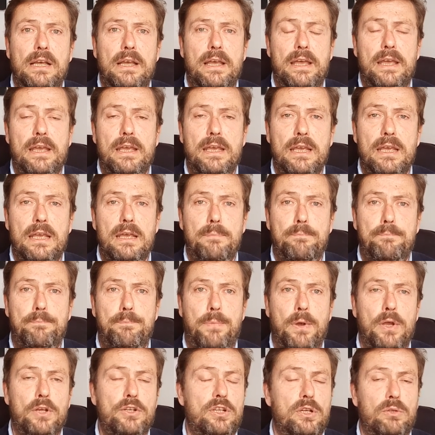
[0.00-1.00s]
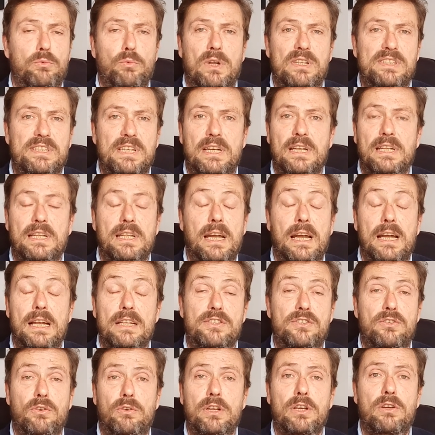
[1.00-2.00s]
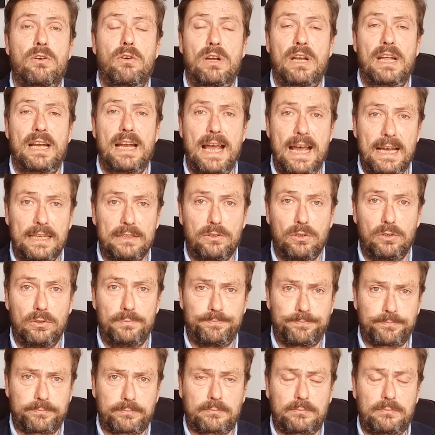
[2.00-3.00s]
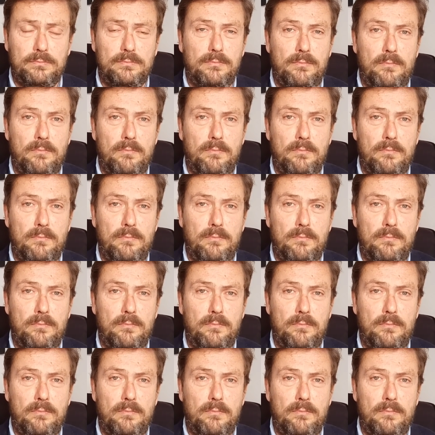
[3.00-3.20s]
Eh, poi c'è una serie di relazioni con la Nato